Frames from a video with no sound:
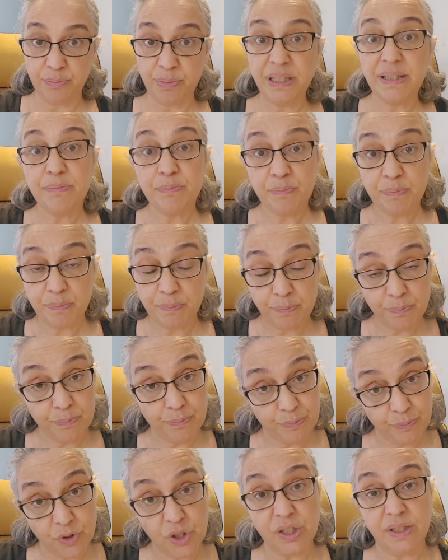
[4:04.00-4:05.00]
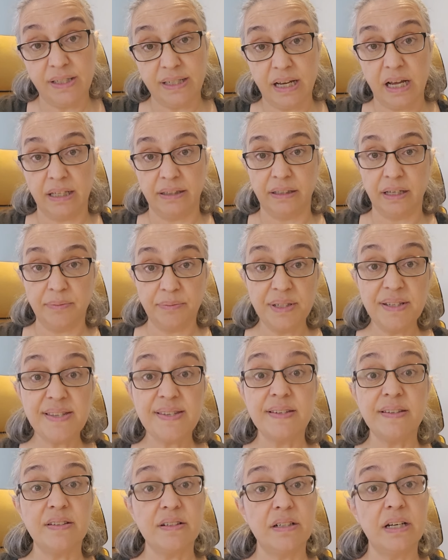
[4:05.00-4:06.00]
Bir de ciddi anlamda
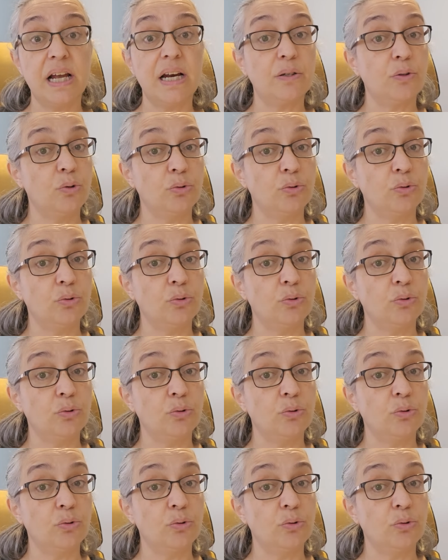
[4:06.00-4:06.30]
sınırlar